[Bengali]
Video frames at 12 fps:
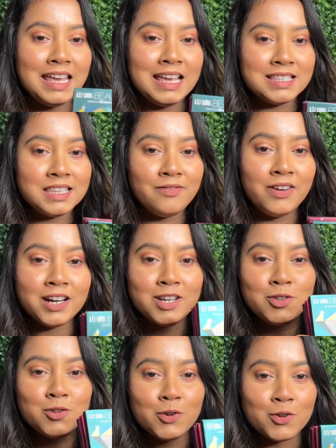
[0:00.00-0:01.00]
এসএফআর এর
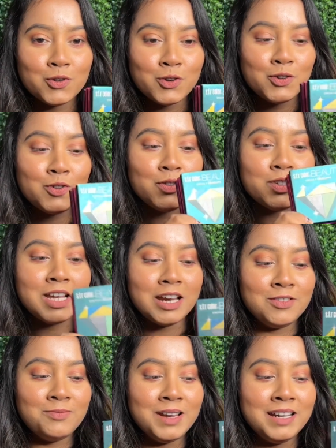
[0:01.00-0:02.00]
ছোটো ছোটো
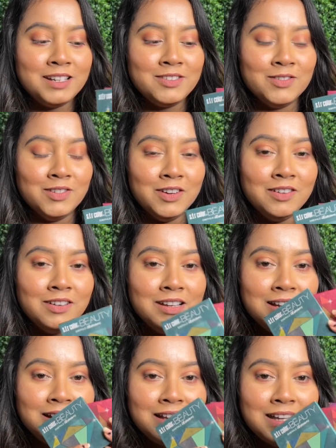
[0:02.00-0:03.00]
শ্যাডো প্যালেটগুলো
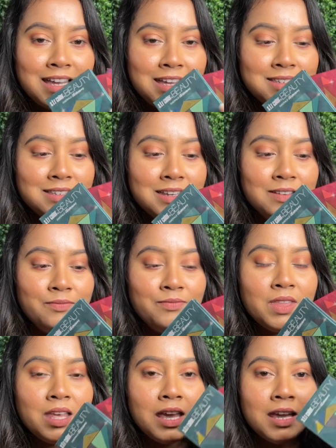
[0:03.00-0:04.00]
এই যে
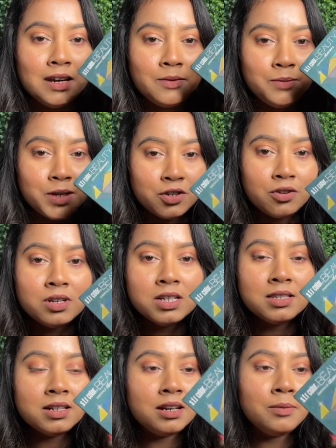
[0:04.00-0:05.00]
এটা ভীষণ
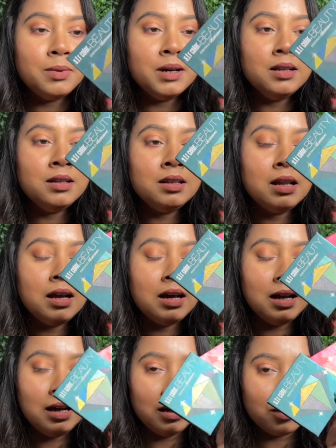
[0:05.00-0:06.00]
রিজনেবল
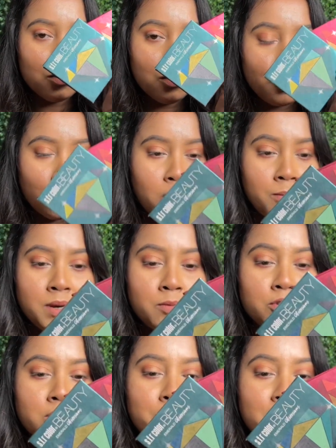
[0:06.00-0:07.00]
খুব কমের
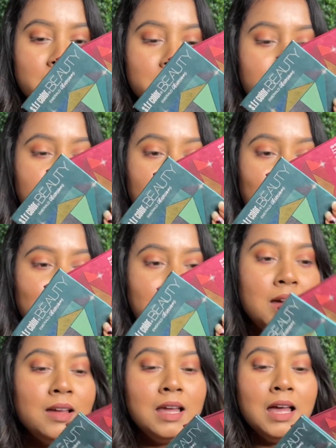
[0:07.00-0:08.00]
মধ্যে পেয়ে যাবে তোমরা
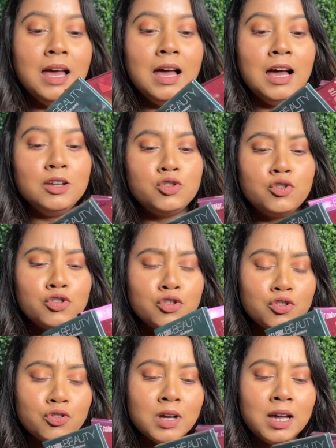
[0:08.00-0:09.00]
ছোট
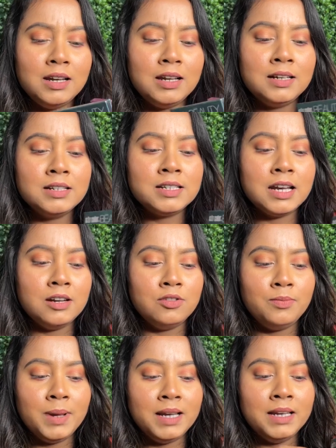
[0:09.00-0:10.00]
ছোট কালার শ্যাডো
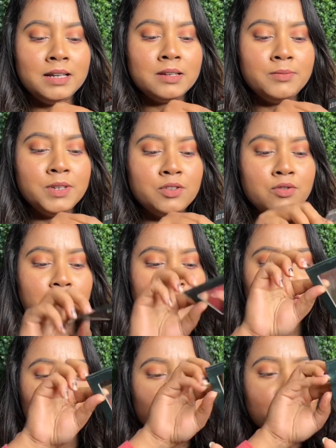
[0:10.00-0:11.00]
প্যালেট ভীষণ
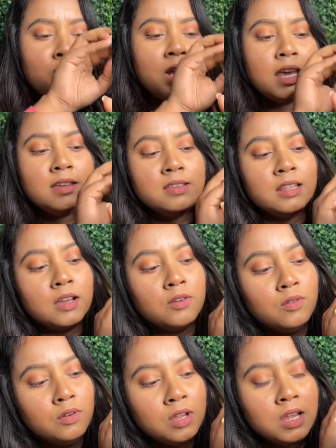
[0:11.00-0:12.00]
সুন্দর এই যে দেখো
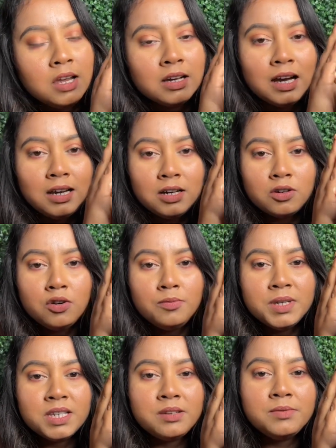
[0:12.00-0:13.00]
কালারগুলো
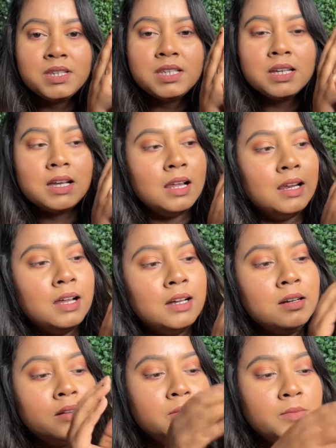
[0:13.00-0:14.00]
মিষ্টি মিষ্টি কালার
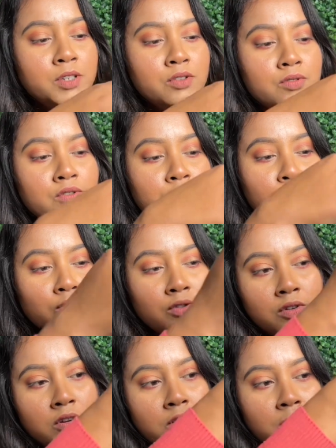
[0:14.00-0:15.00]
ভীষণ সুন্দর